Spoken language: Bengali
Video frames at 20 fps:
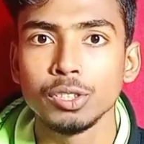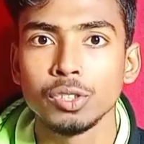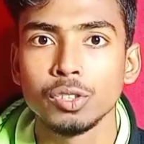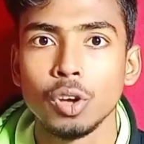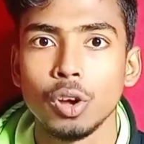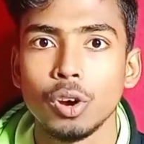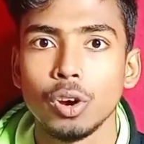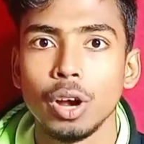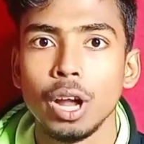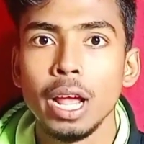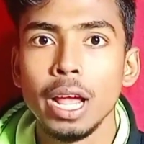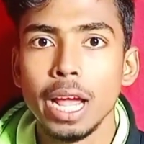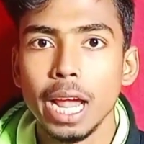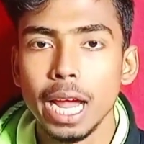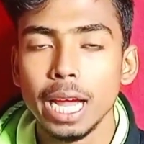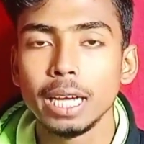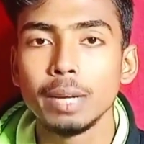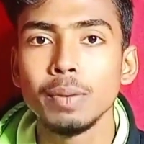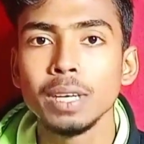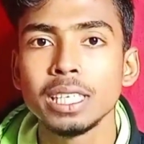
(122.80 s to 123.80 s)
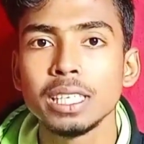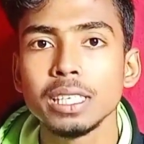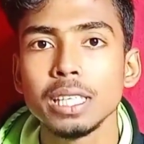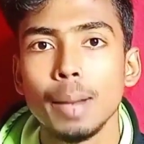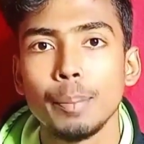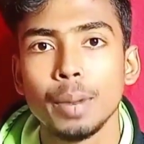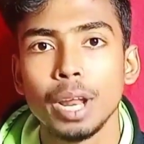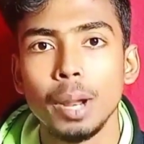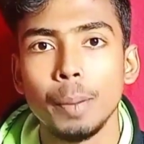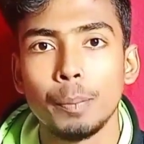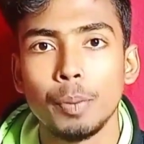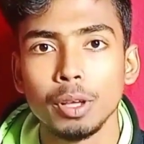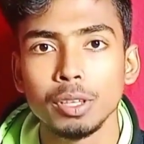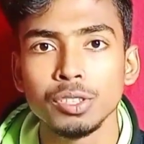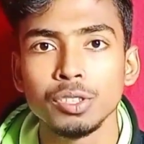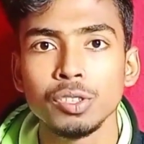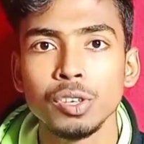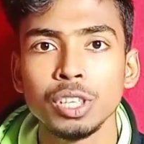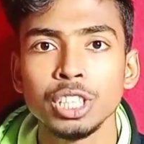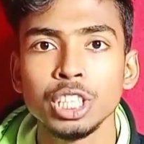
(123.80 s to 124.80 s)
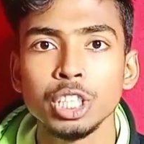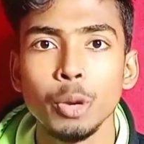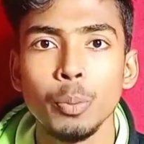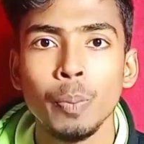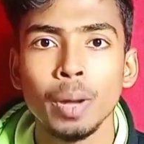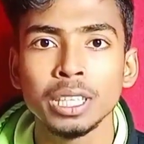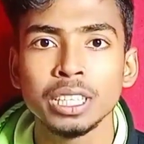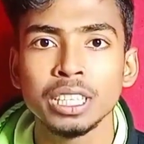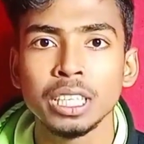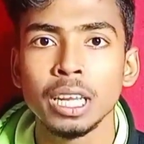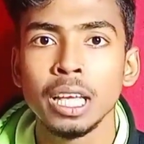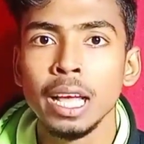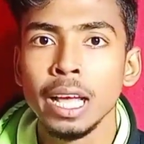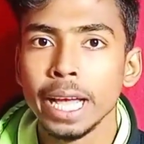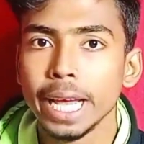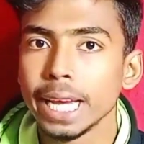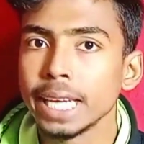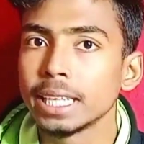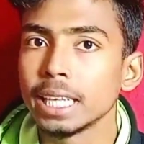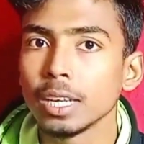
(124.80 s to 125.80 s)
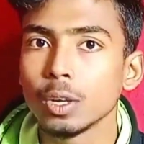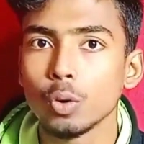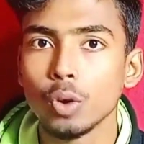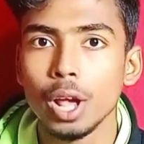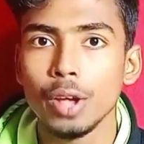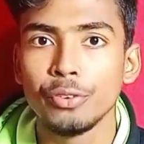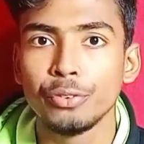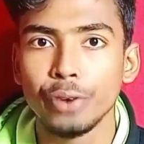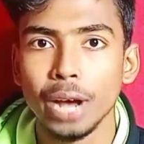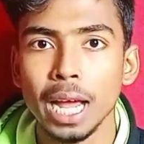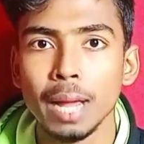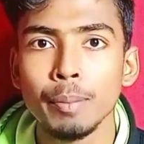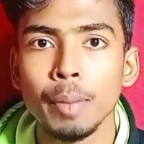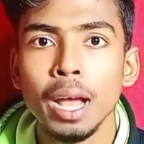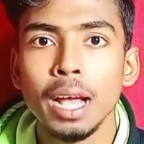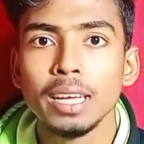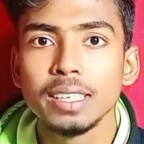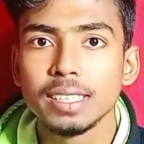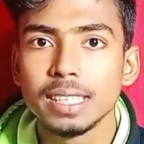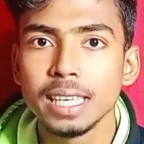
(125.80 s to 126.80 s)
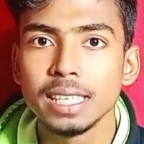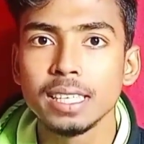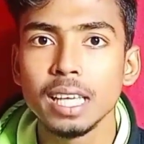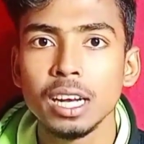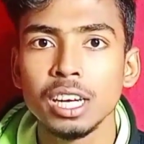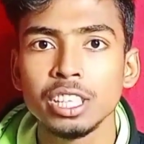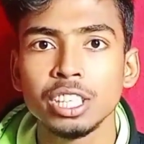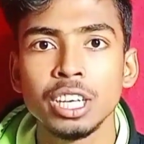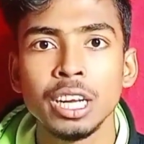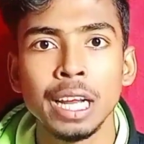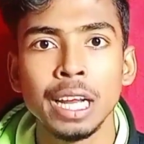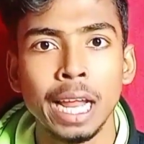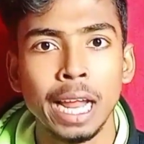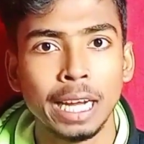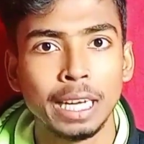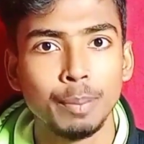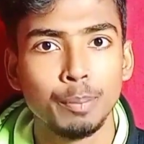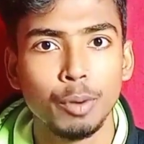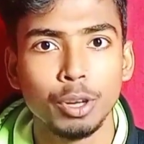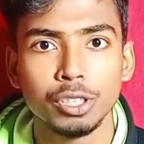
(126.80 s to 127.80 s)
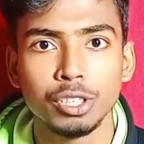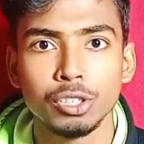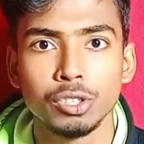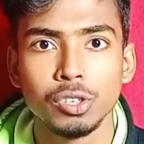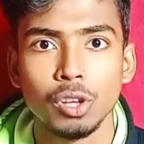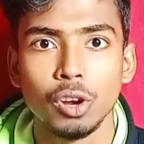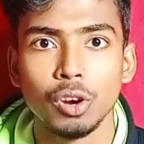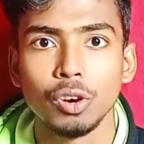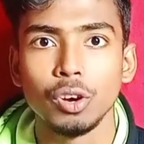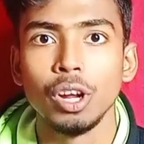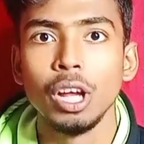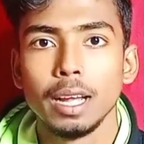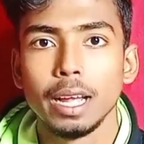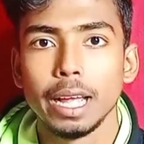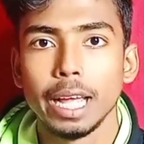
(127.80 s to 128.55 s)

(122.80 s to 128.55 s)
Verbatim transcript: প্রসেসর এই ডিভাইসটিতে আপনারা প্রসেসর হিসেবে পাচ্ছেন ইন্টেল কোরাই ফাইভ সিক্স জেনারেশনের একটি প্রসেসর